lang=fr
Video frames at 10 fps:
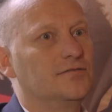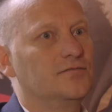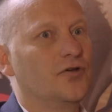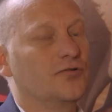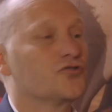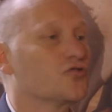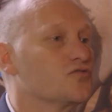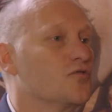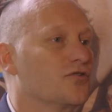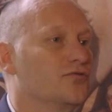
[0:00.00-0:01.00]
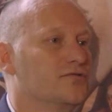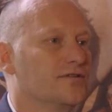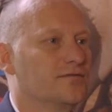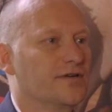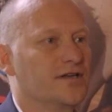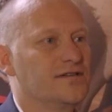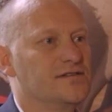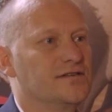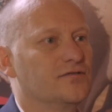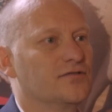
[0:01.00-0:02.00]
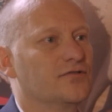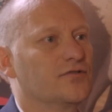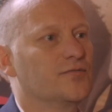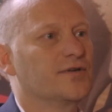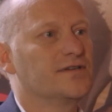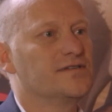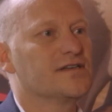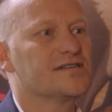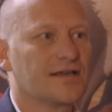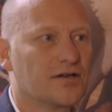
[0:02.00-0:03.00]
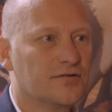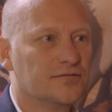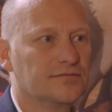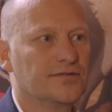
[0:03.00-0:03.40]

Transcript: d'un changement que nous avons réalisé dans notre entreprise il y a 5 ans,